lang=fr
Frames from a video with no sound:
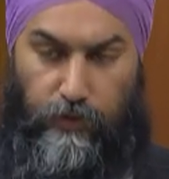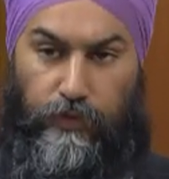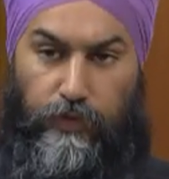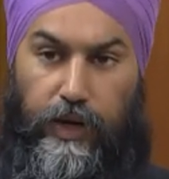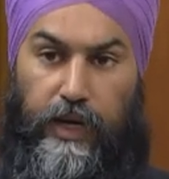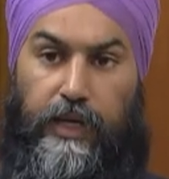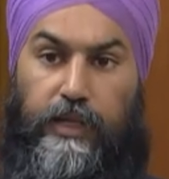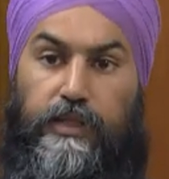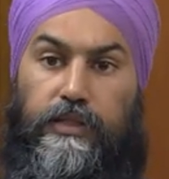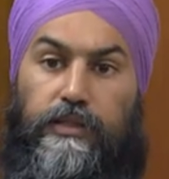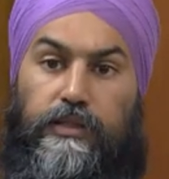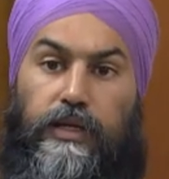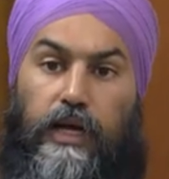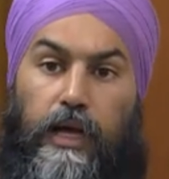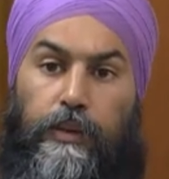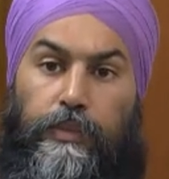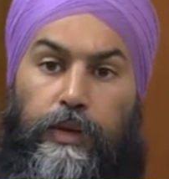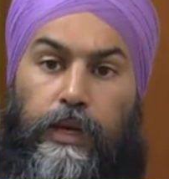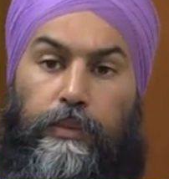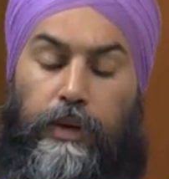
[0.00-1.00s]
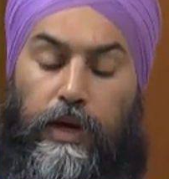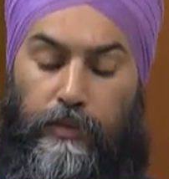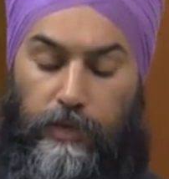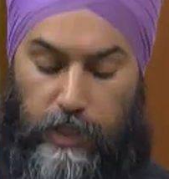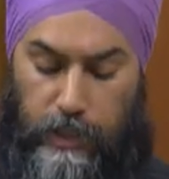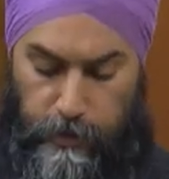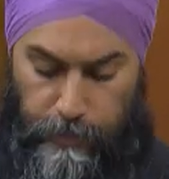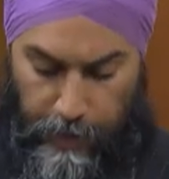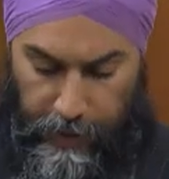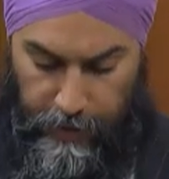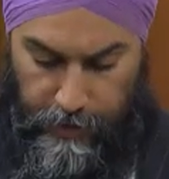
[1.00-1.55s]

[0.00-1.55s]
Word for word: Alors, famille et amis,